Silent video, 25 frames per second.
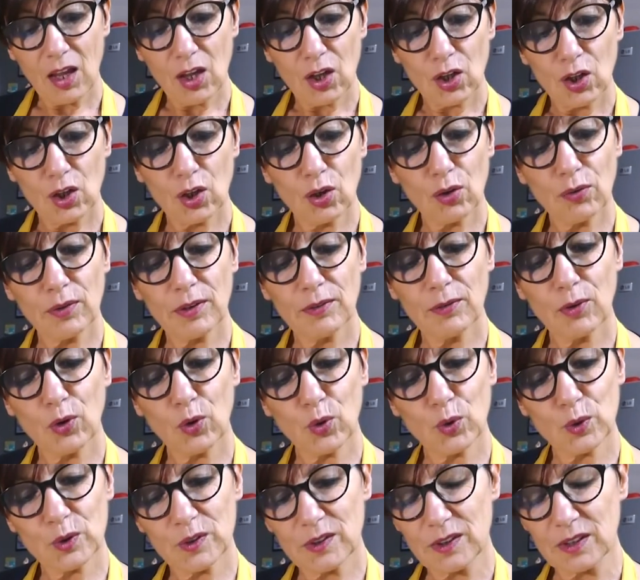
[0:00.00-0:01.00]
Io vivo
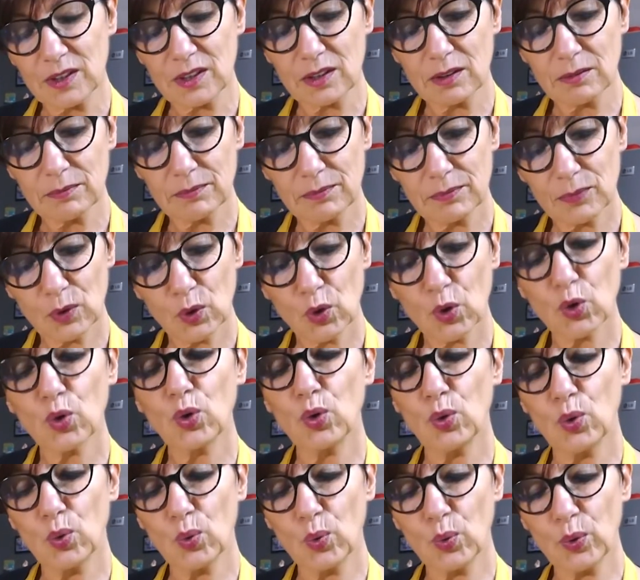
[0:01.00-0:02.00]
così,
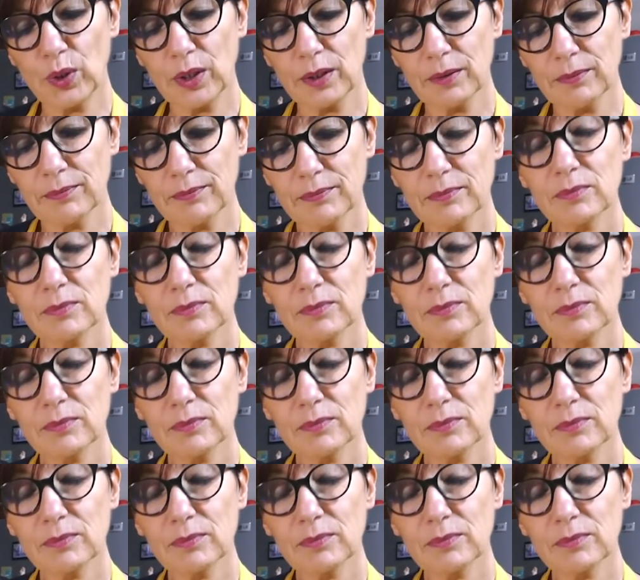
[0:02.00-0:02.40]
con lui,